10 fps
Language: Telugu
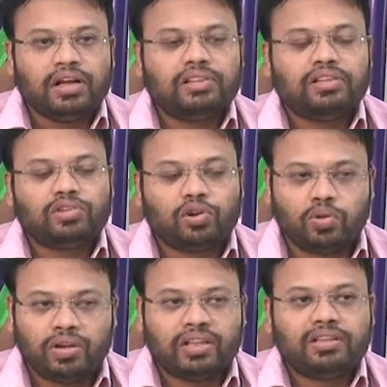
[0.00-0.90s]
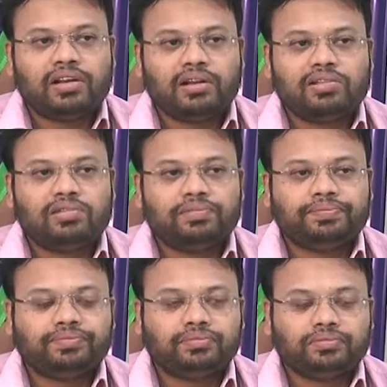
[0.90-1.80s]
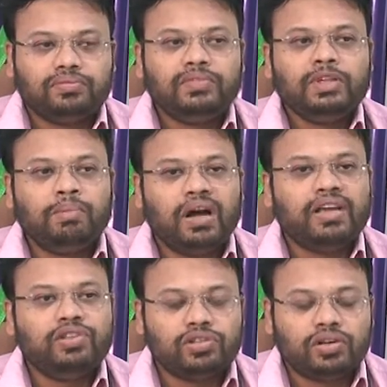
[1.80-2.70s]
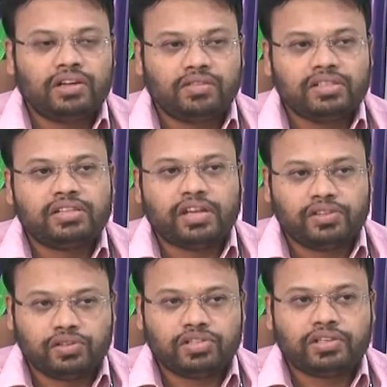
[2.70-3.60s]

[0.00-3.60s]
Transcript: అతి తక్కువైన ధరలతో మా ఐసీయూ అడ్వాన్స్డ్ ఐసీయూ